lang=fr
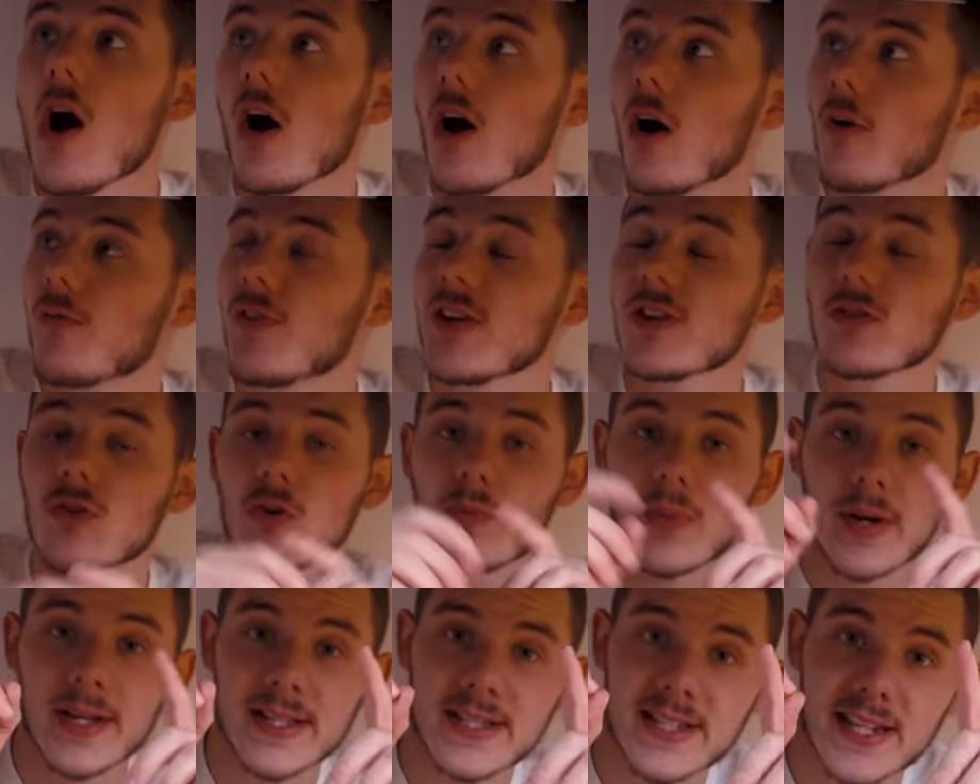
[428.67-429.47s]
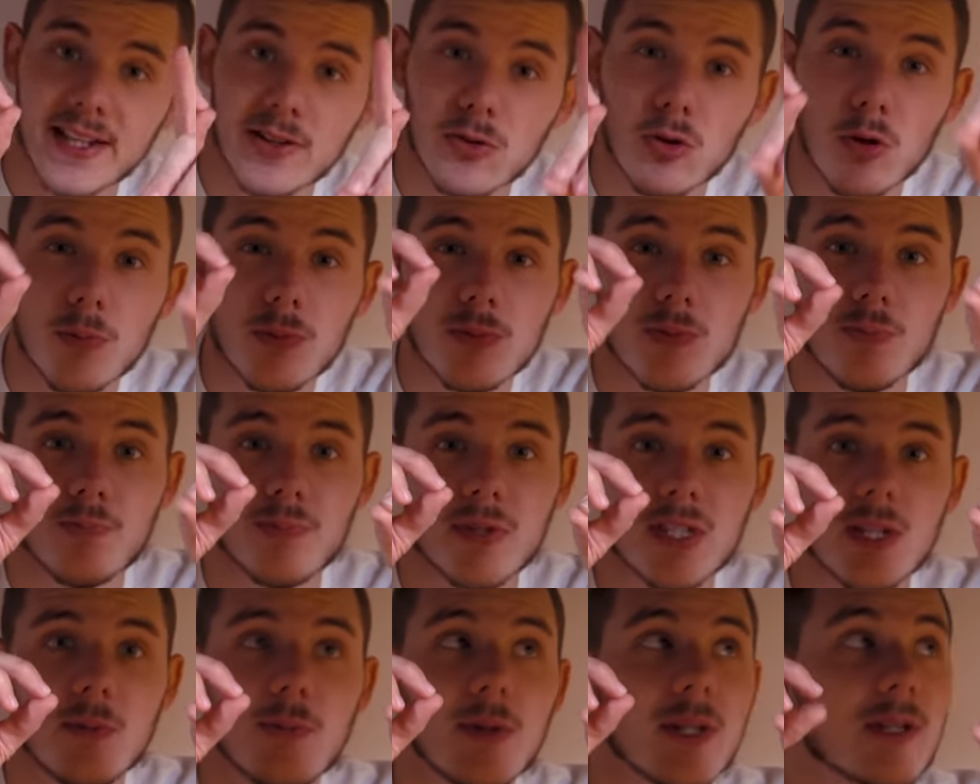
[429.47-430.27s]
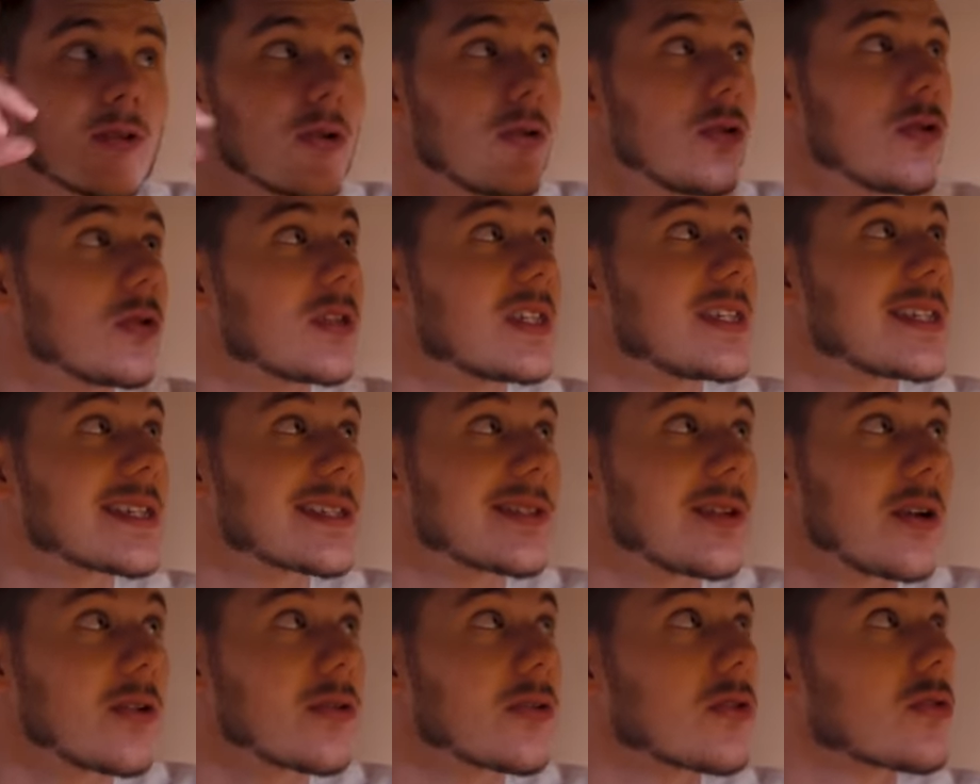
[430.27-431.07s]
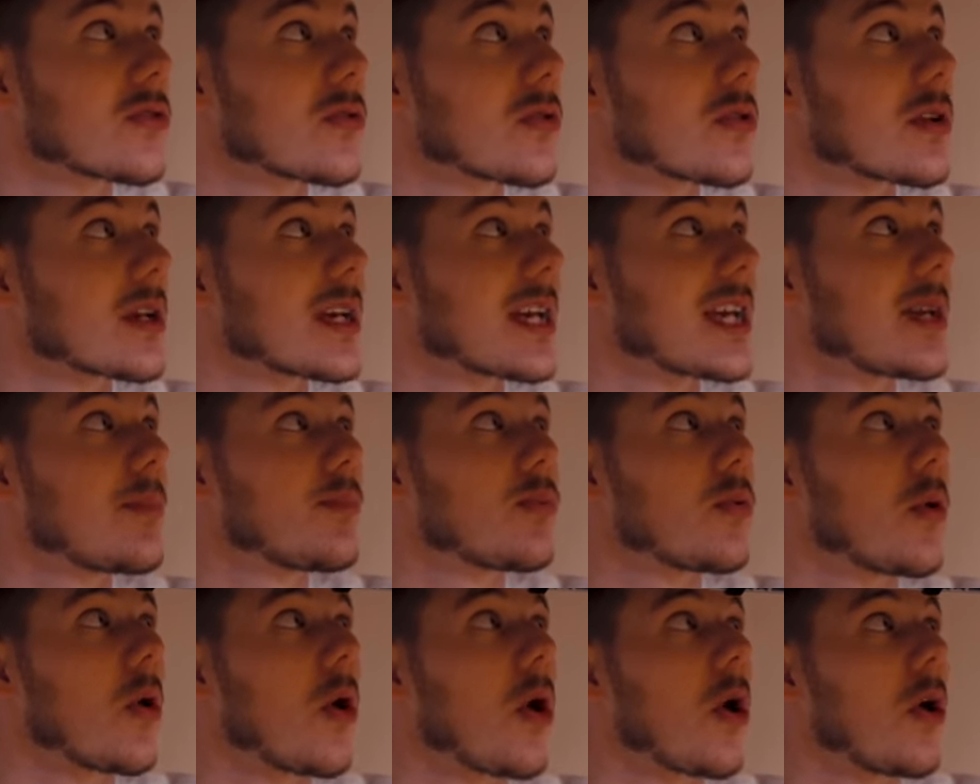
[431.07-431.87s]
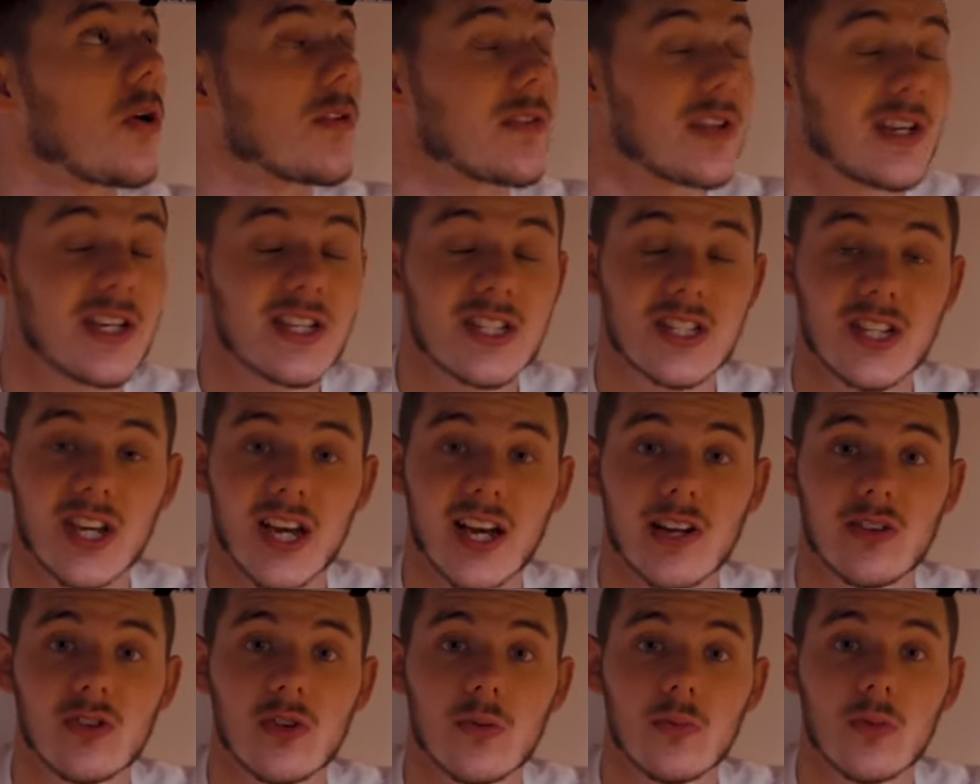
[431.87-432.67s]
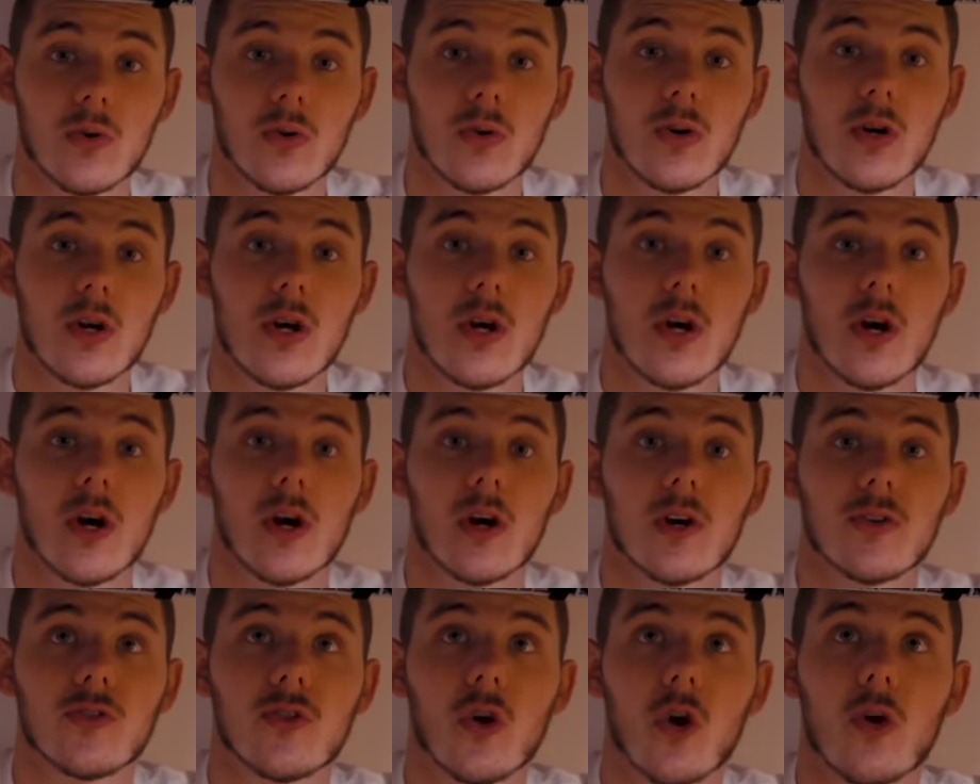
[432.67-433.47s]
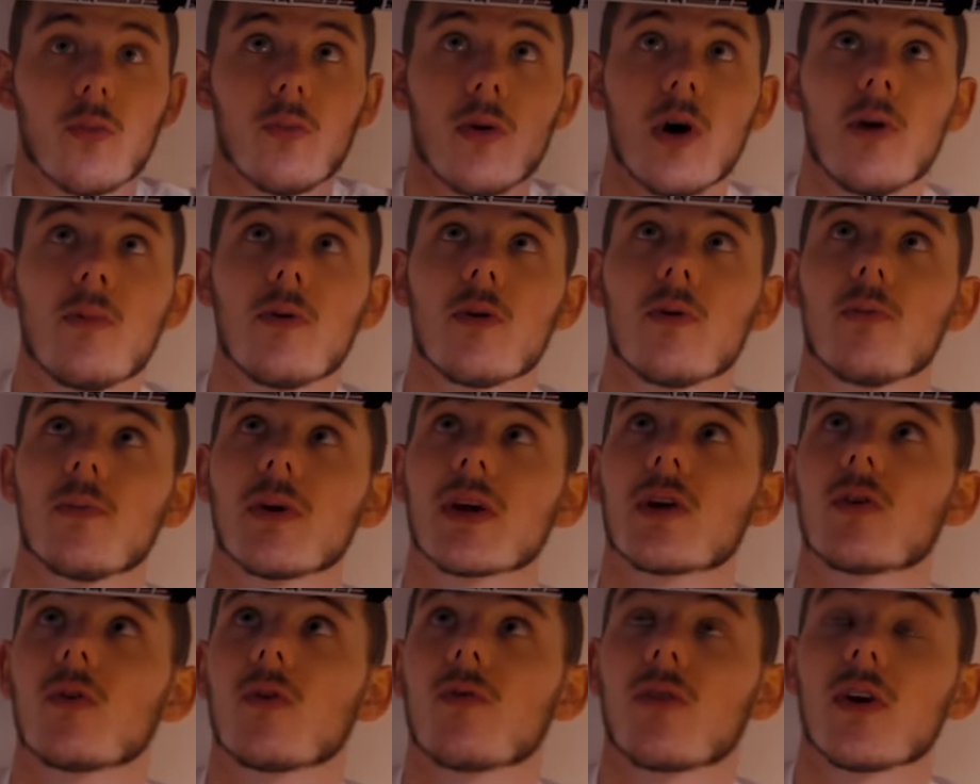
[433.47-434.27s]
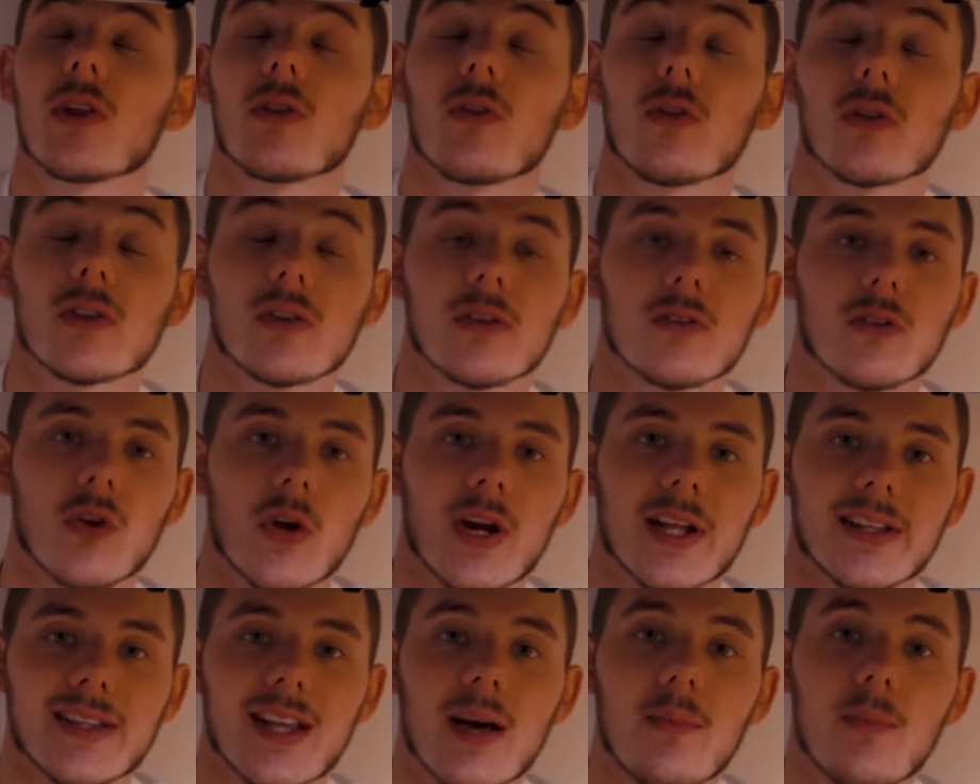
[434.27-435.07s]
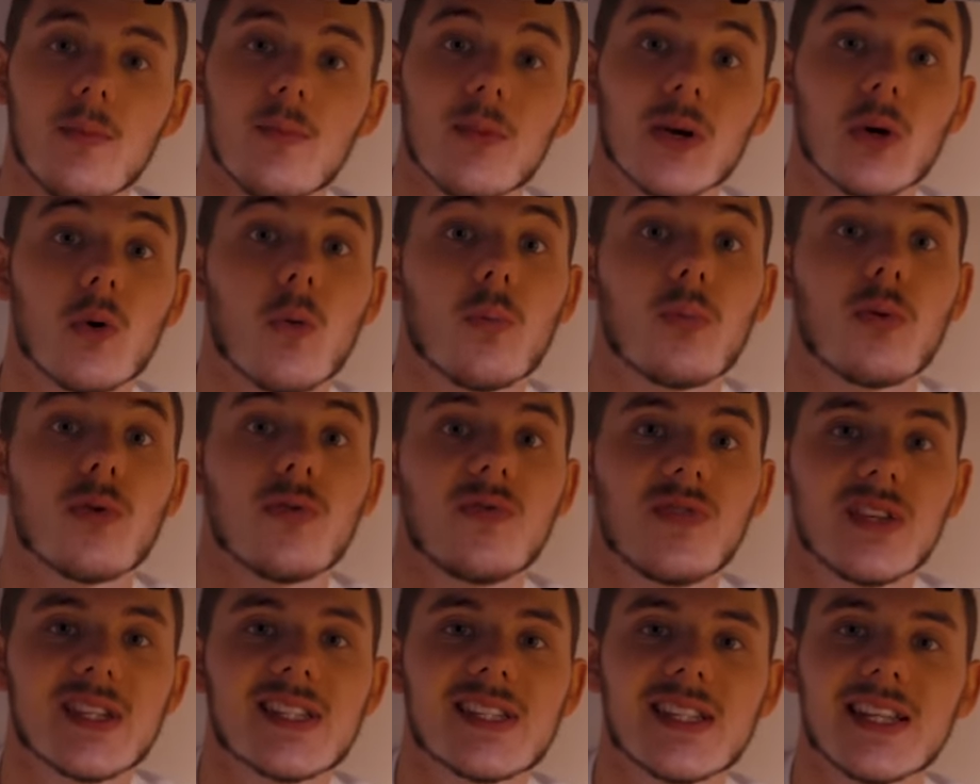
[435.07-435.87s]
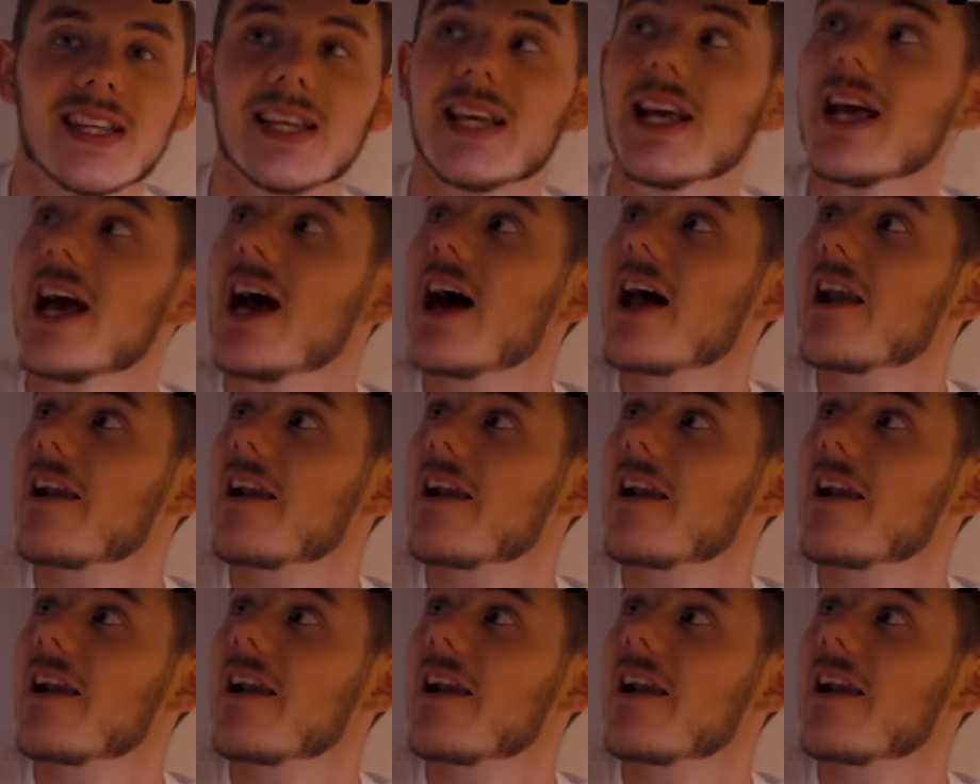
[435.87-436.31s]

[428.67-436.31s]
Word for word: En fait, de base, il y a deux petits bitonniers qui sortent de ce truc gris pour rentrer directement euh, dans le meuble, mais enfin dans la table, mais qu'on peut visser.